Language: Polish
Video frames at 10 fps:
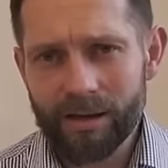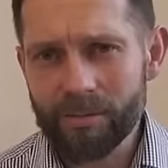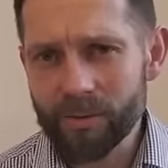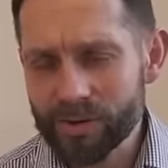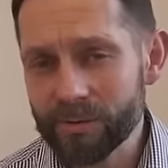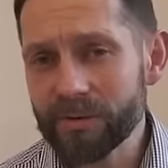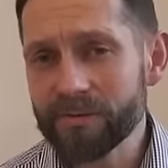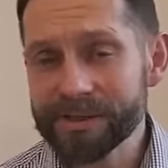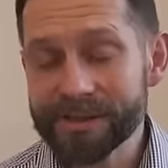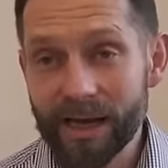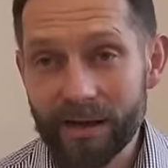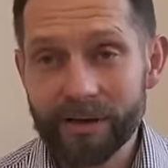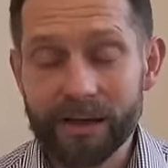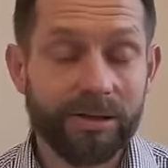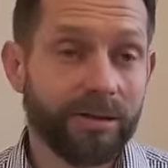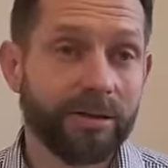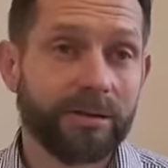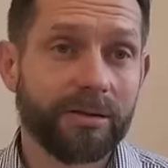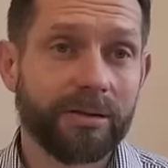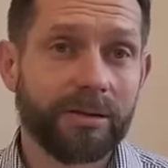I możemy wyznawać,
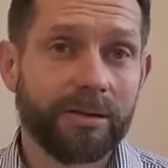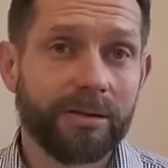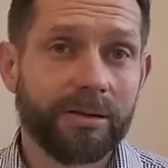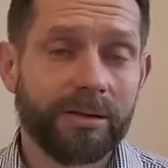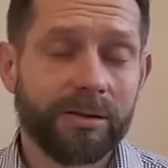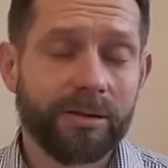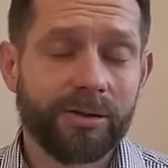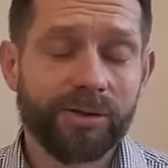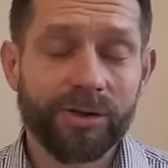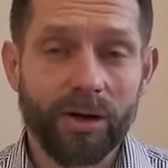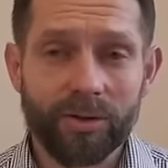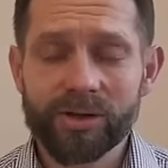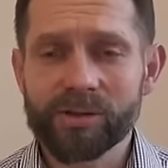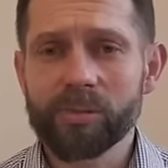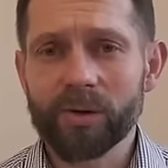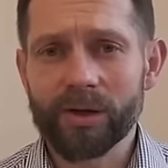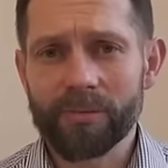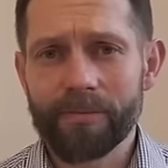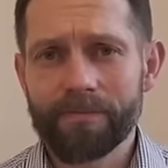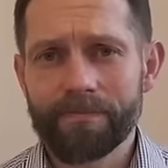że On jest
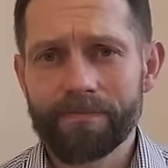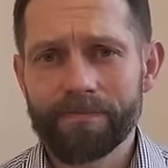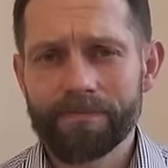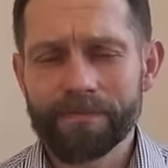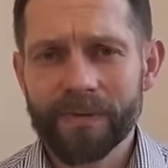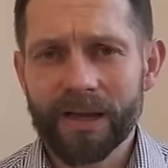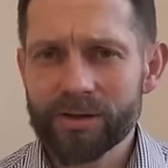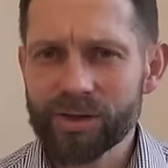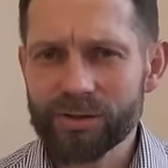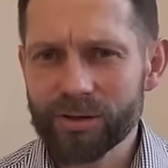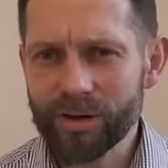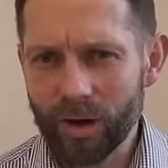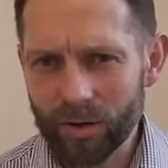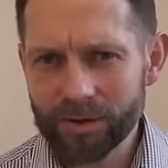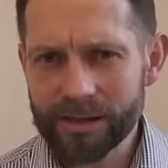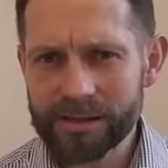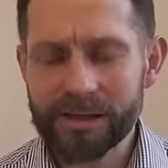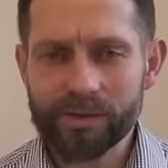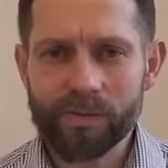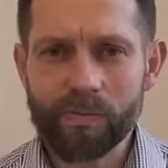Bogiem. Że tylko On jest
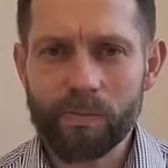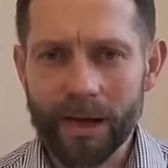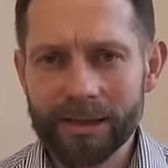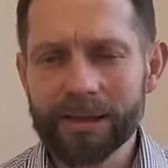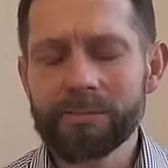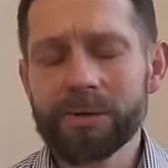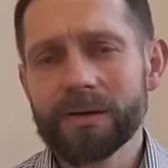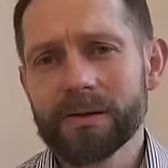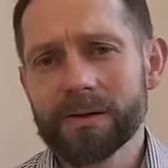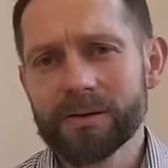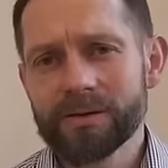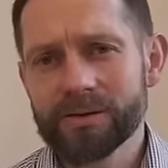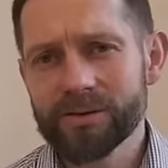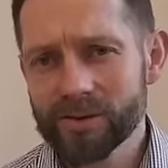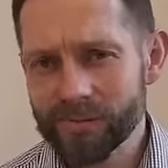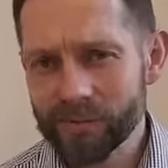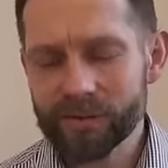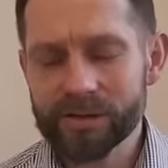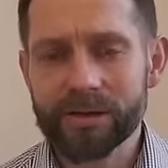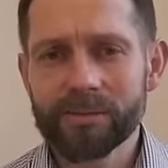naszym Panem,
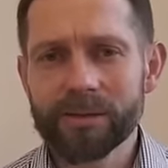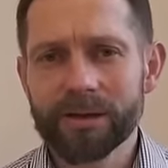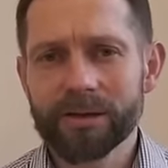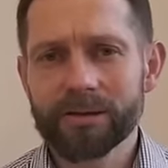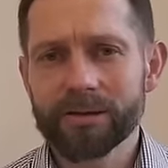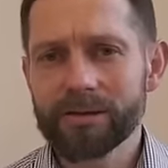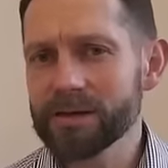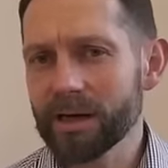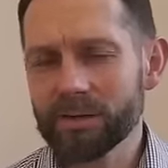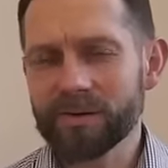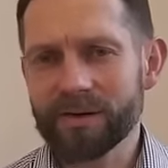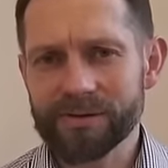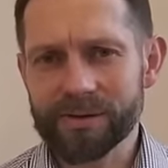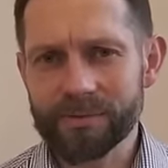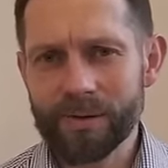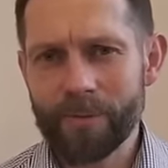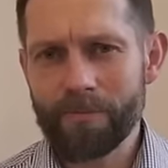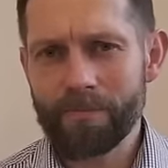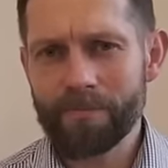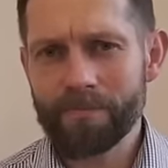Stwórcą i zachowawcą,
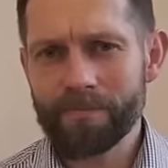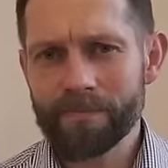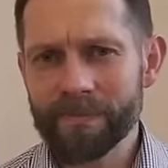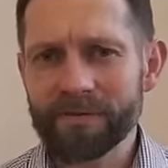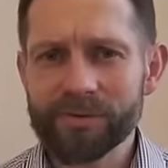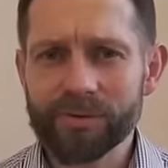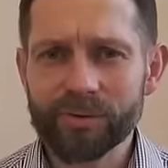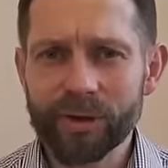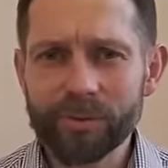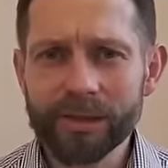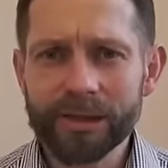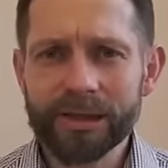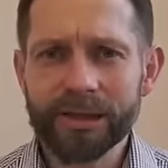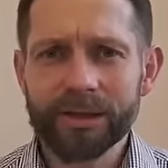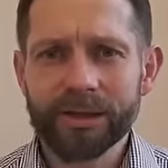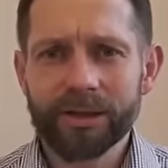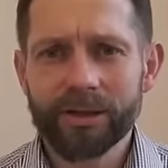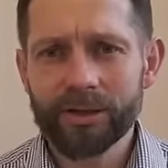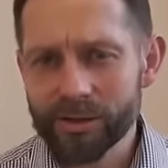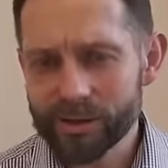dawcą dobrych
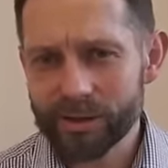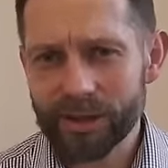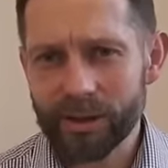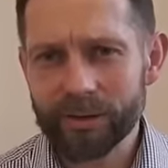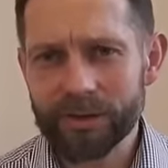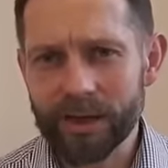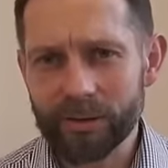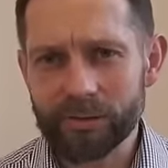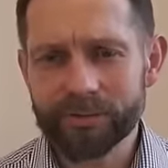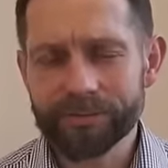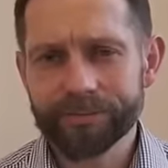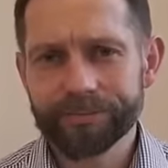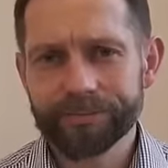i doskonałych darów.